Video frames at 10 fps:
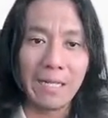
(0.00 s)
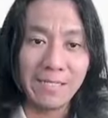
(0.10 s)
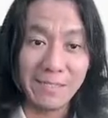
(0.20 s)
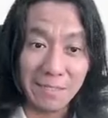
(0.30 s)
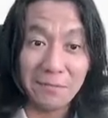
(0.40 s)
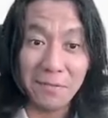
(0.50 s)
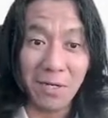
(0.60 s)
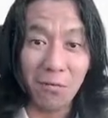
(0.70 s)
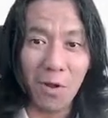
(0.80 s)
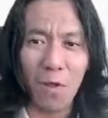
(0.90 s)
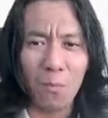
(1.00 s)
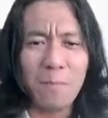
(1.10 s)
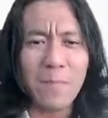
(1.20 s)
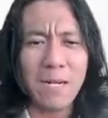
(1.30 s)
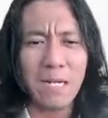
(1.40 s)
server walaupun
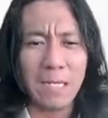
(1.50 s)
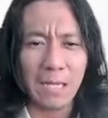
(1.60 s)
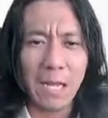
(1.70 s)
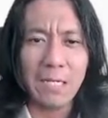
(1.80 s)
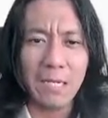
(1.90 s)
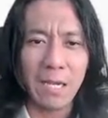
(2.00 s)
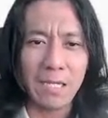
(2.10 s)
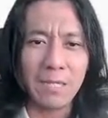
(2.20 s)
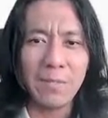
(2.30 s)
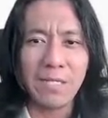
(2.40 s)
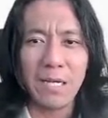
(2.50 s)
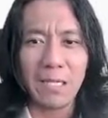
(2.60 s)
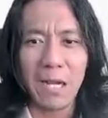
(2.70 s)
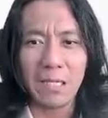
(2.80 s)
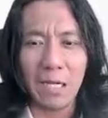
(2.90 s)
pada kenyataannya ini bisa
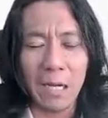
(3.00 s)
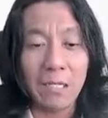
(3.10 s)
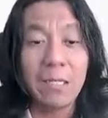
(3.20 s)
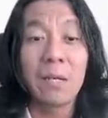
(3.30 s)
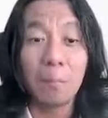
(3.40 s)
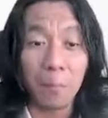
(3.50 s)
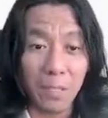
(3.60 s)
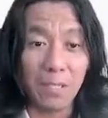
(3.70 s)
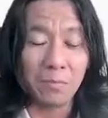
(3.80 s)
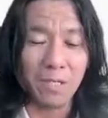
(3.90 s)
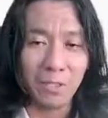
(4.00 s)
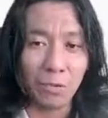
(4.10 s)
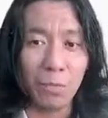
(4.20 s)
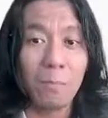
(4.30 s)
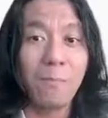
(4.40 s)
kita katakan peer begitu
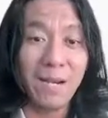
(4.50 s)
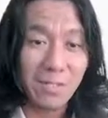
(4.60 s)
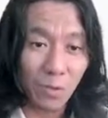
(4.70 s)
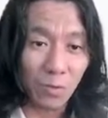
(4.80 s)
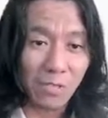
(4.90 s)
pada suatu